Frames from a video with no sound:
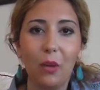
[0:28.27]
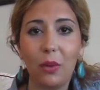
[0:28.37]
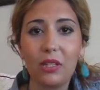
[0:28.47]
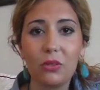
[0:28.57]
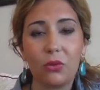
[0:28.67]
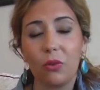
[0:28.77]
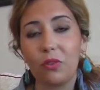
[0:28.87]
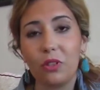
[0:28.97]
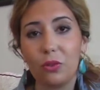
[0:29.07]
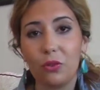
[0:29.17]
Après, si on a
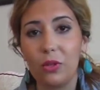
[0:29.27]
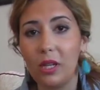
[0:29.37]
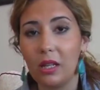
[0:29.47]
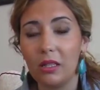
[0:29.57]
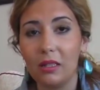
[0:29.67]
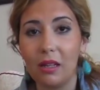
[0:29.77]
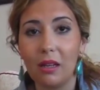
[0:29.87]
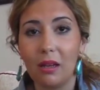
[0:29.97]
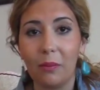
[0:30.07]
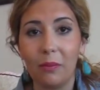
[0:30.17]
envie de jouer
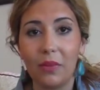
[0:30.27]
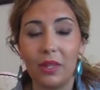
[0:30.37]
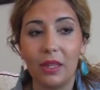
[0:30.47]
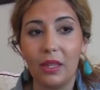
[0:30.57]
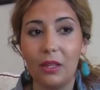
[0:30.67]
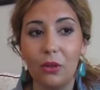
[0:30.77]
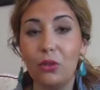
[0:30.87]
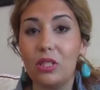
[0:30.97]
le